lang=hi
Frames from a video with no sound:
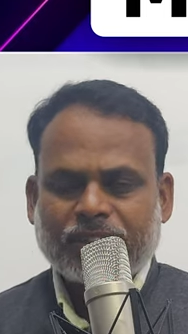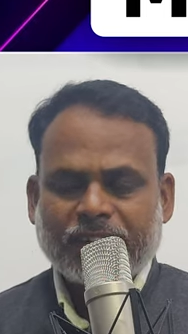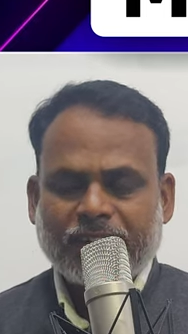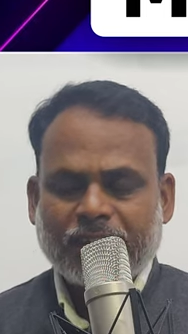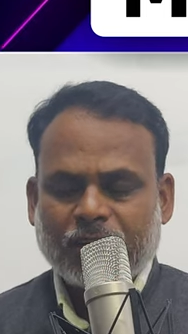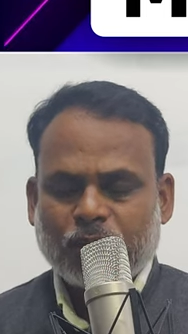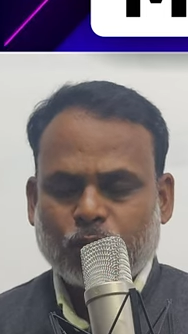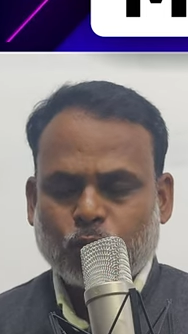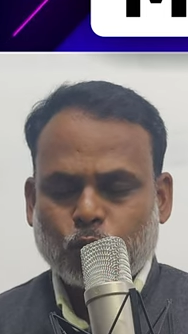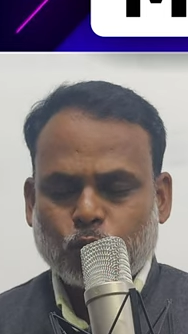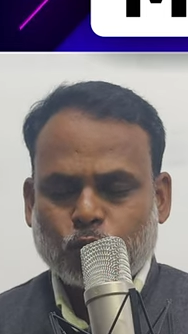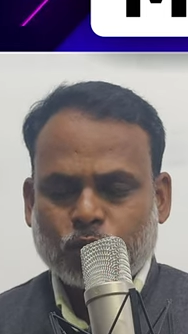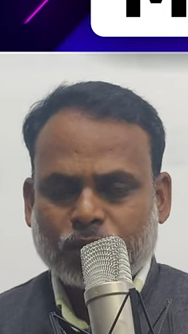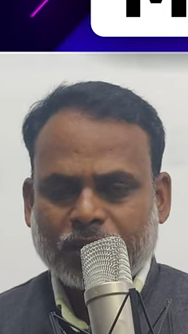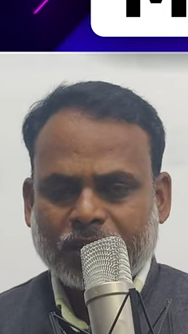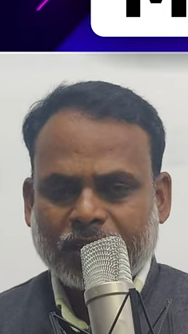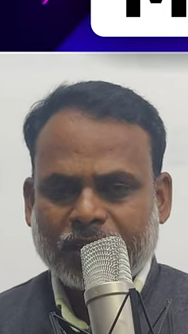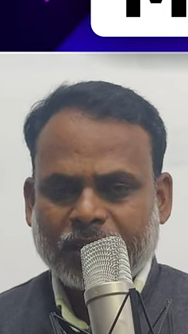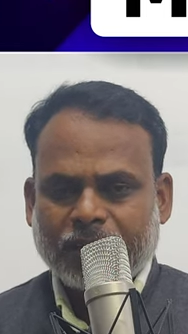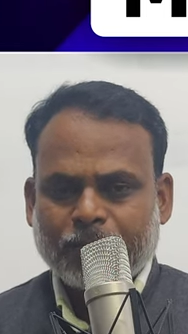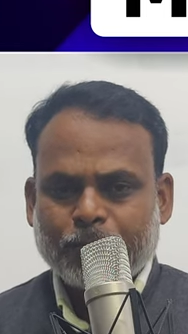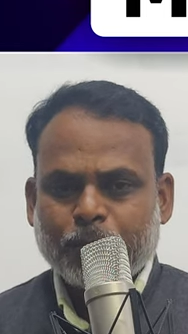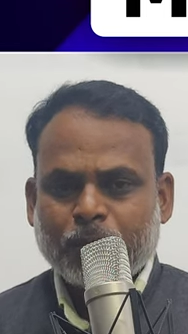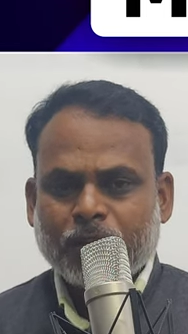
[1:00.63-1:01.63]
देर रुकते
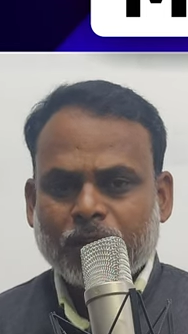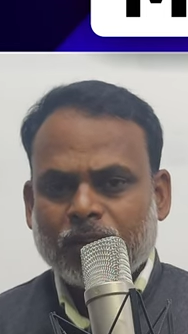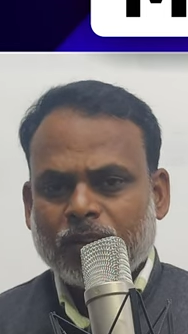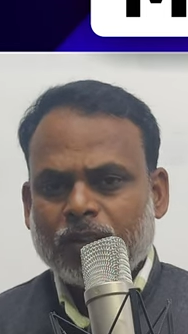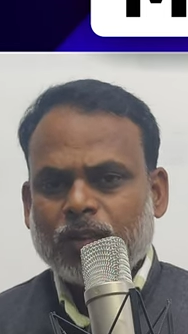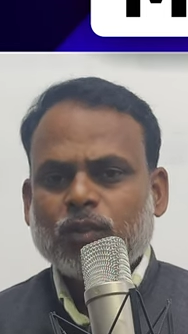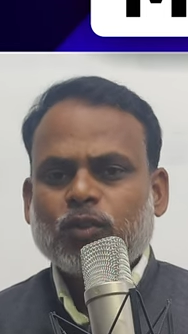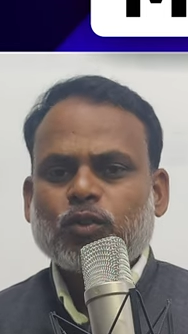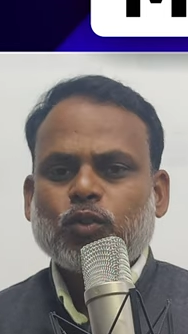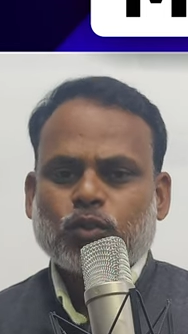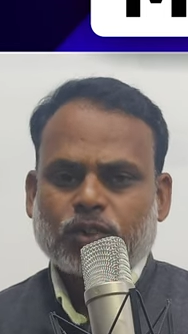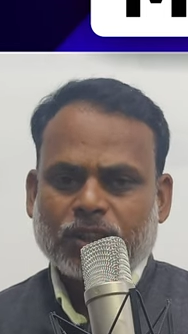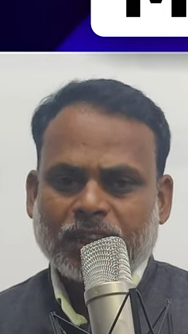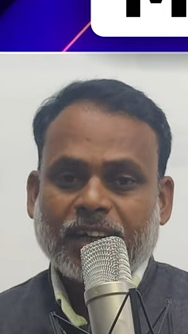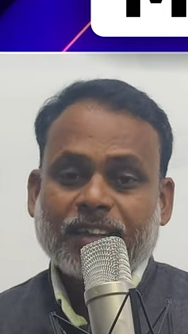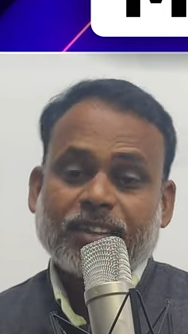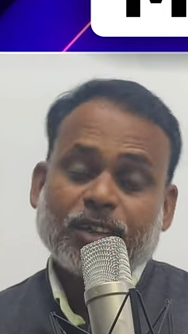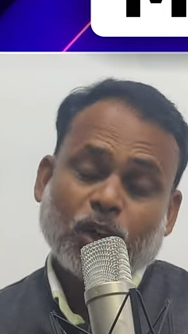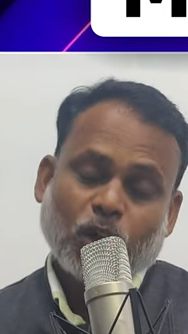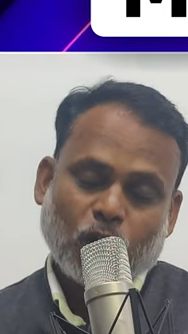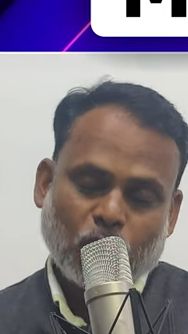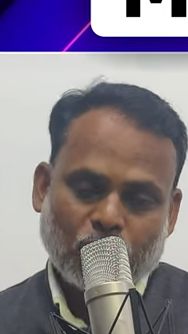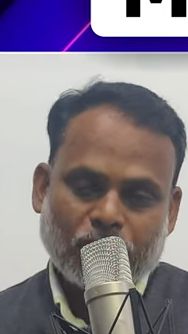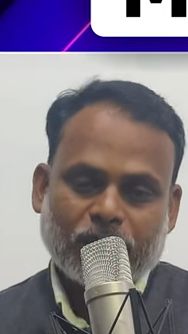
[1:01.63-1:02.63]
तो शायद
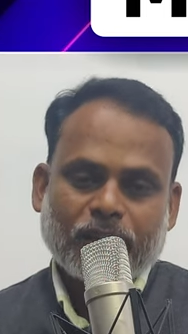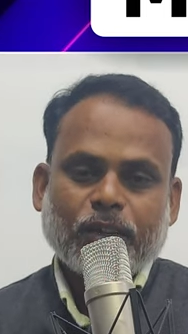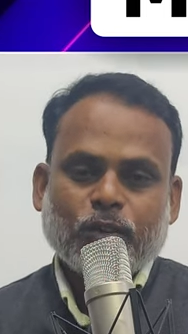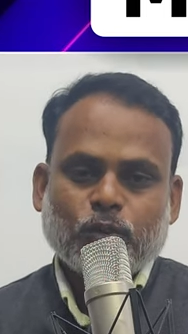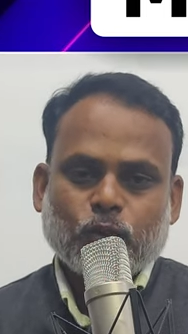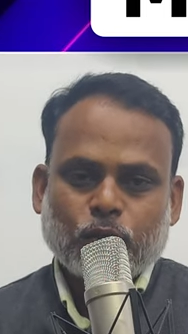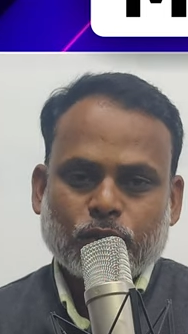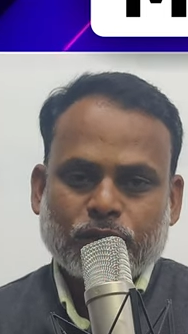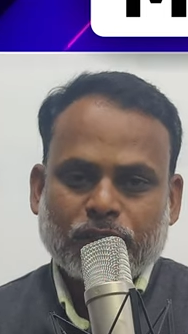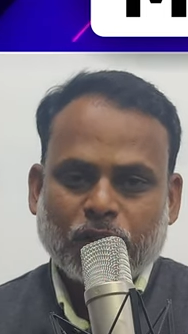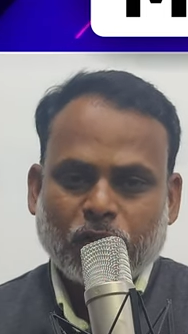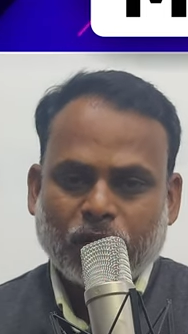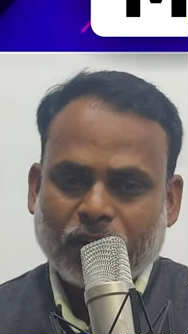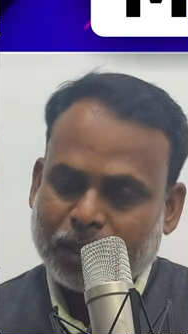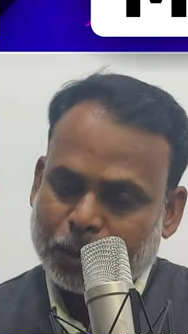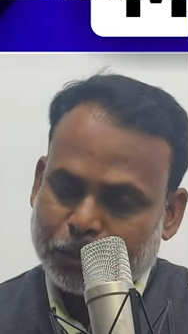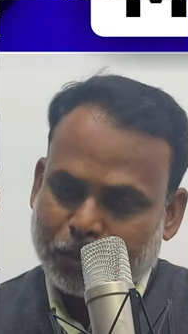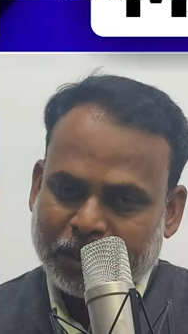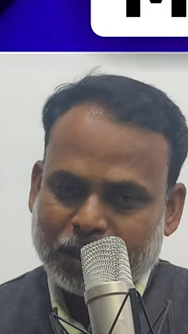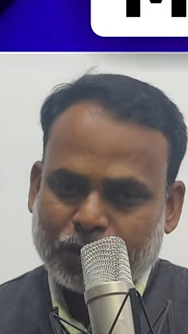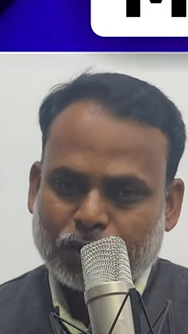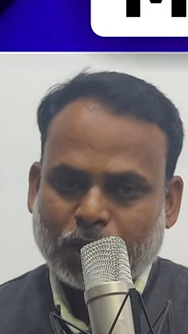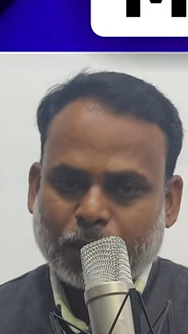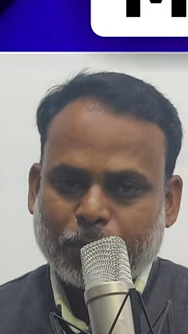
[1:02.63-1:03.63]
और रन होते और एक
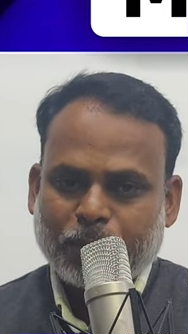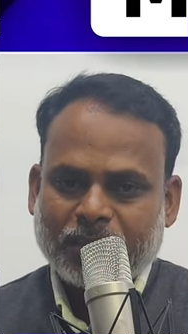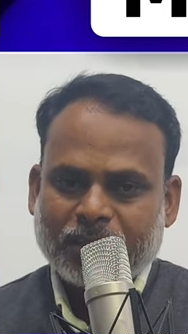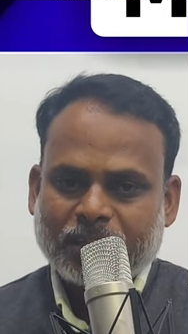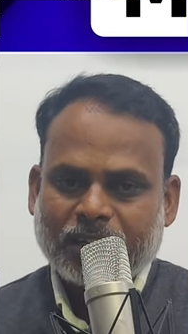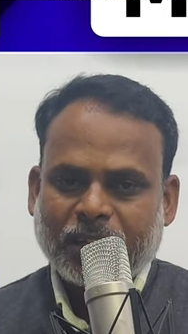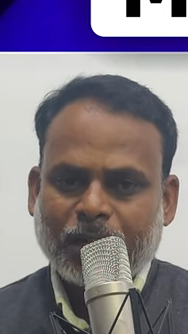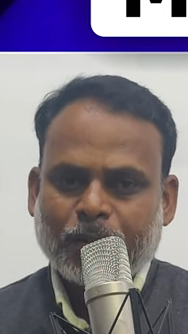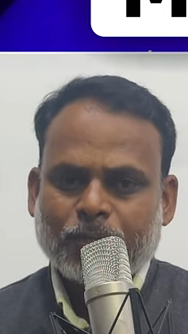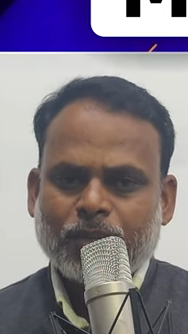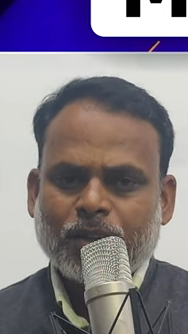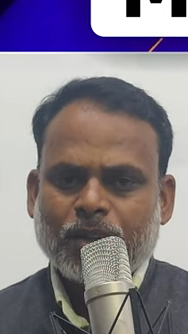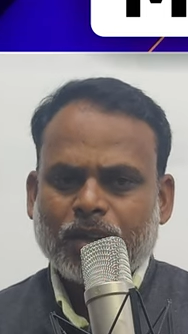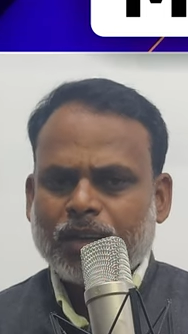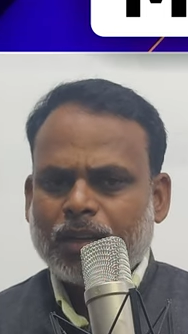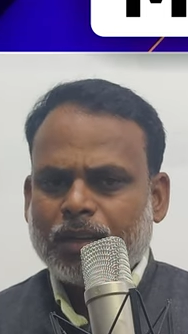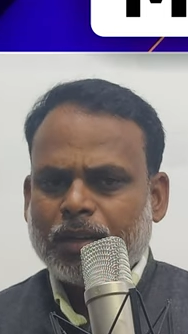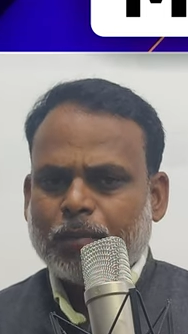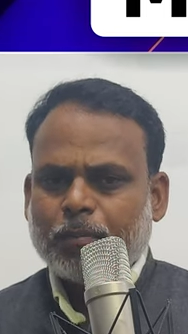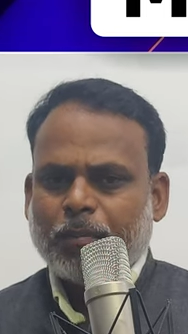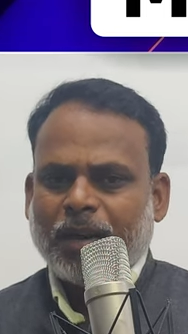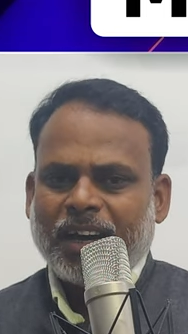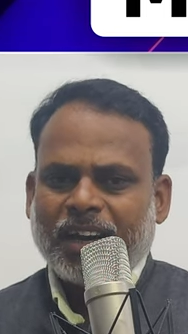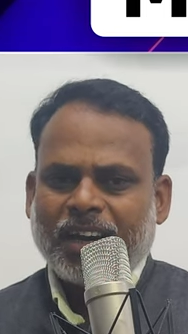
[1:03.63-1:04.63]
प्रेशर बनता
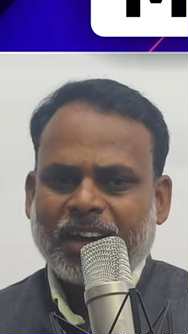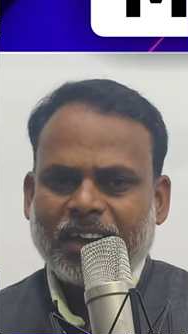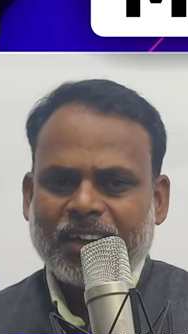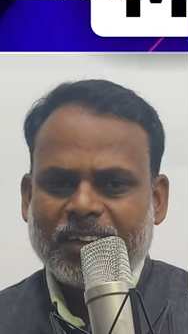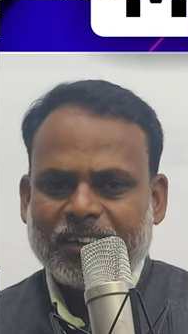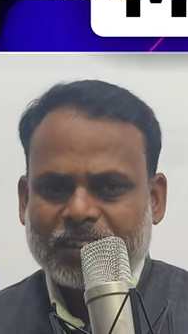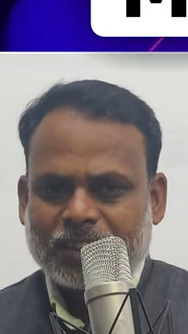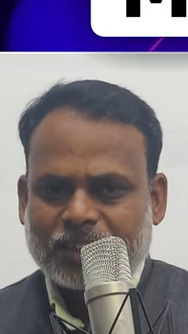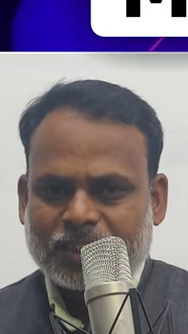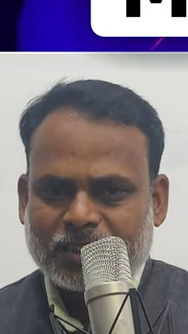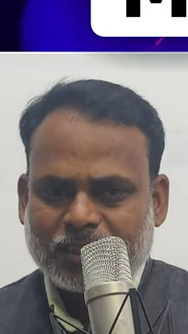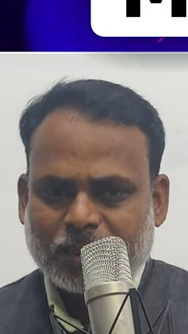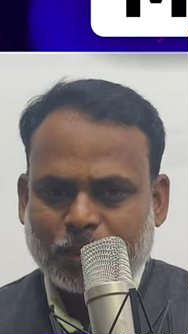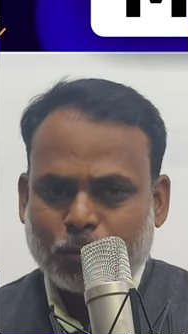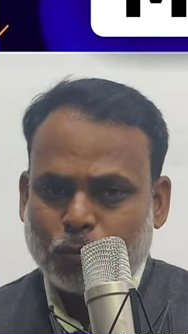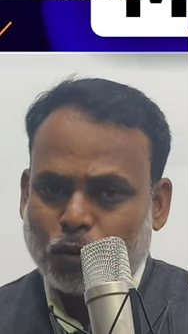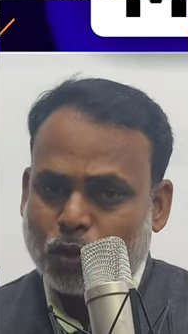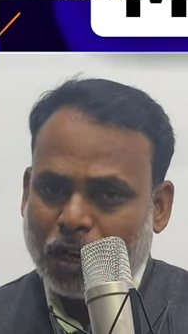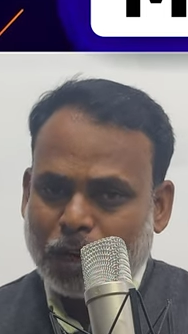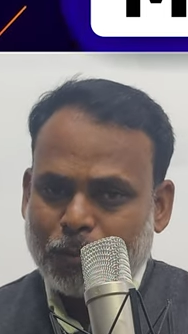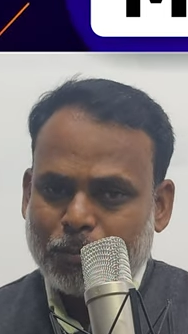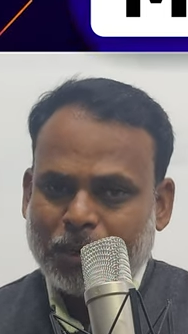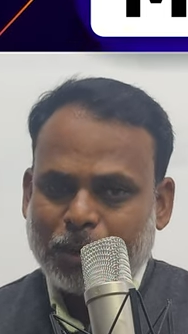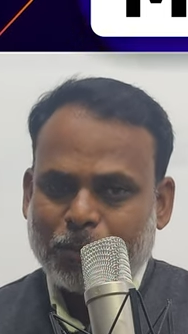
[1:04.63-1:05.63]
बहरहाल इस
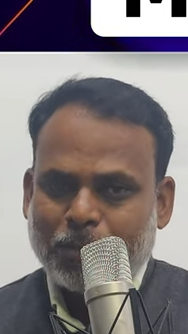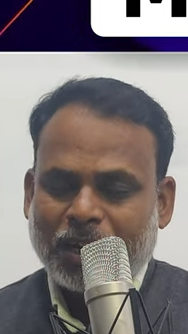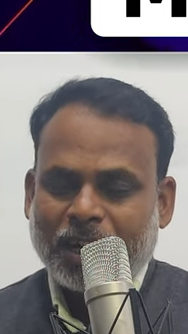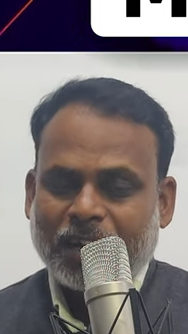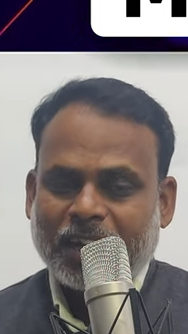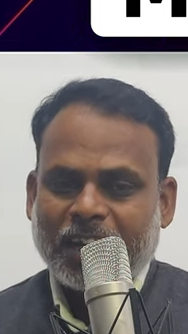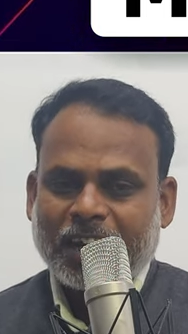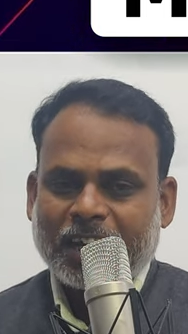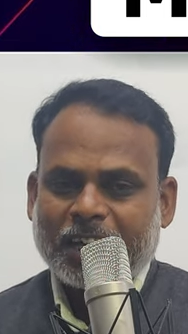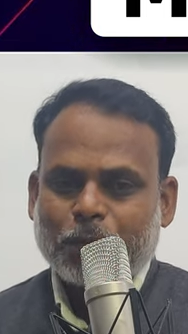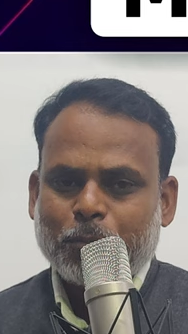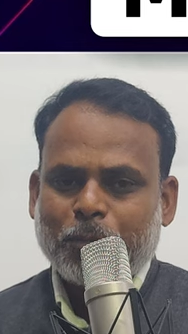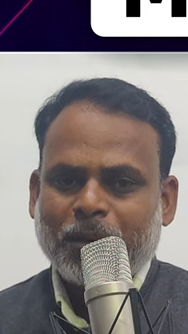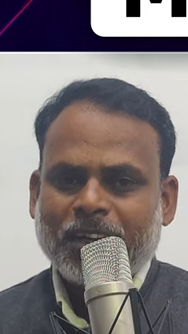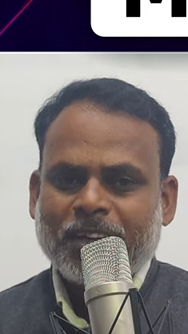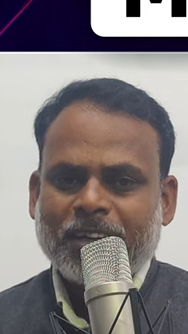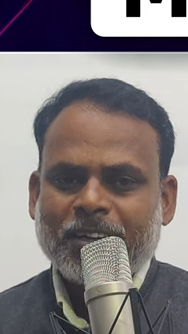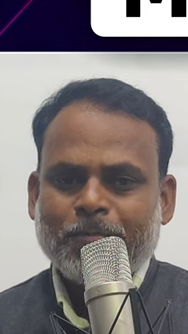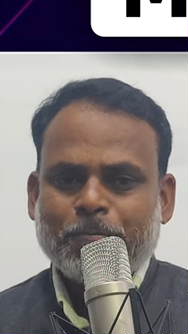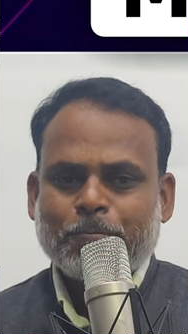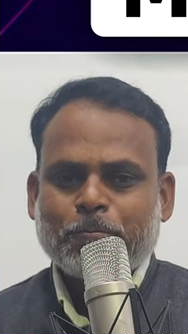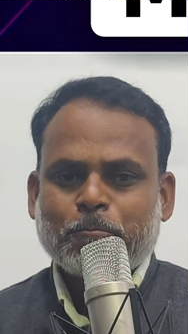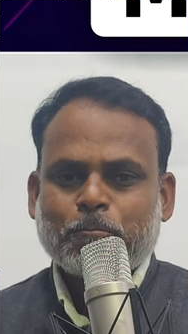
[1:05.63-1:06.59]
मुकाबले में अगर आगे बढ़े